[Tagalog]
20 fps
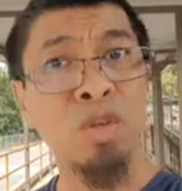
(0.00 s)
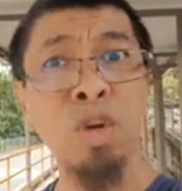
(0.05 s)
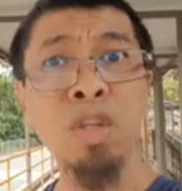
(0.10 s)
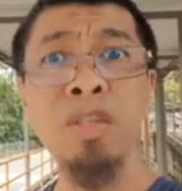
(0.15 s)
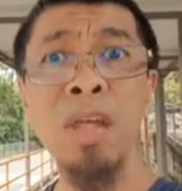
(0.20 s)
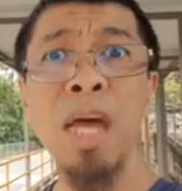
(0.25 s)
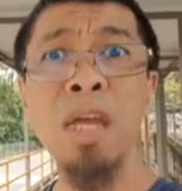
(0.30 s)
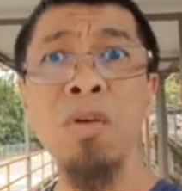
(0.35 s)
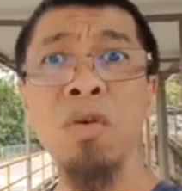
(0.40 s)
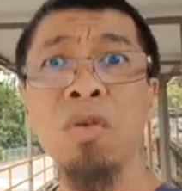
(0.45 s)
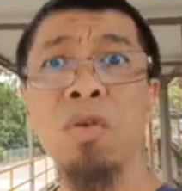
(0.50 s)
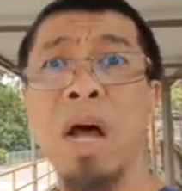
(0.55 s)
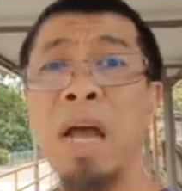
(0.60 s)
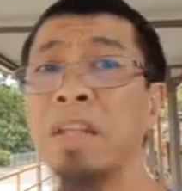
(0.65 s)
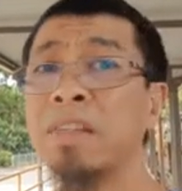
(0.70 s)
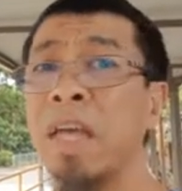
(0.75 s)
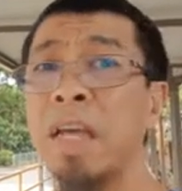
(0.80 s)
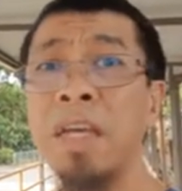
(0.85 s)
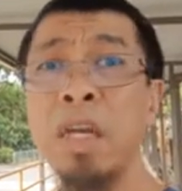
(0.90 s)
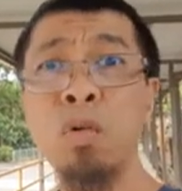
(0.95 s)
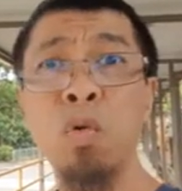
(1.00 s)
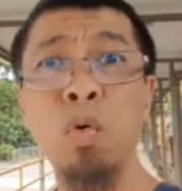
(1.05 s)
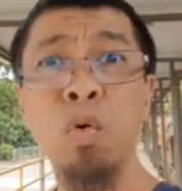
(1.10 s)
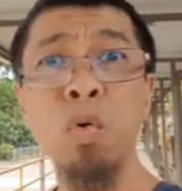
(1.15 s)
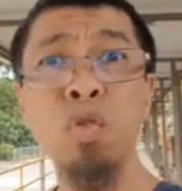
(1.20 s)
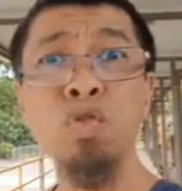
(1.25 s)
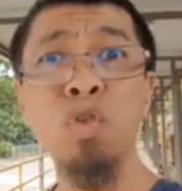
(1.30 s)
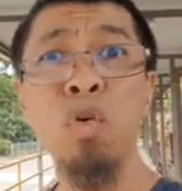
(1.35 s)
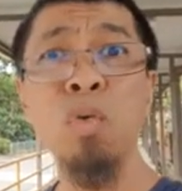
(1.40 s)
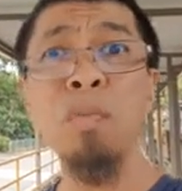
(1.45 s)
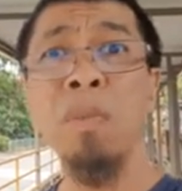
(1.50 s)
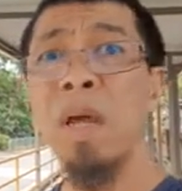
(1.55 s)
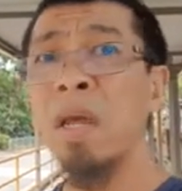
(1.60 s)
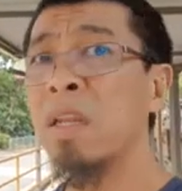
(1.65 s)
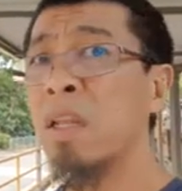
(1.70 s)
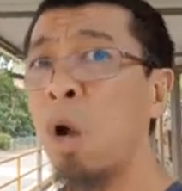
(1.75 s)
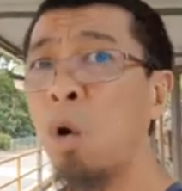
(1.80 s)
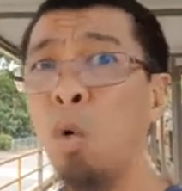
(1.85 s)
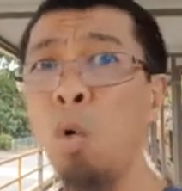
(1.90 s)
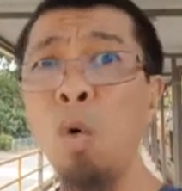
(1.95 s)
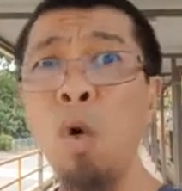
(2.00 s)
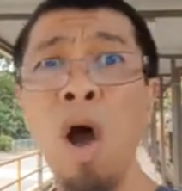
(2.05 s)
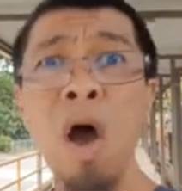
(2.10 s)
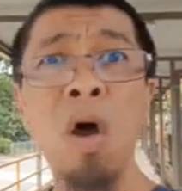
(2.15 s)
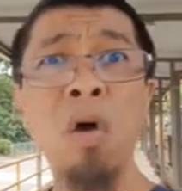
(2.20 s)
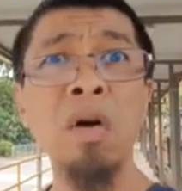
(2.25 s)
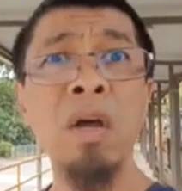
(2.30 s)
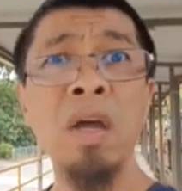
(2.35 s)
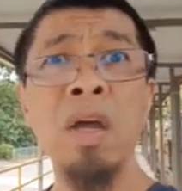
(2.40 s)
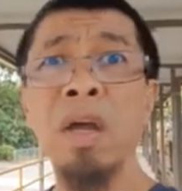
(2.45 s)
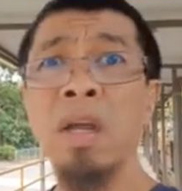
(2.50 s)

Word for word: tayo kahit tayo nagugutom, nauuhaw,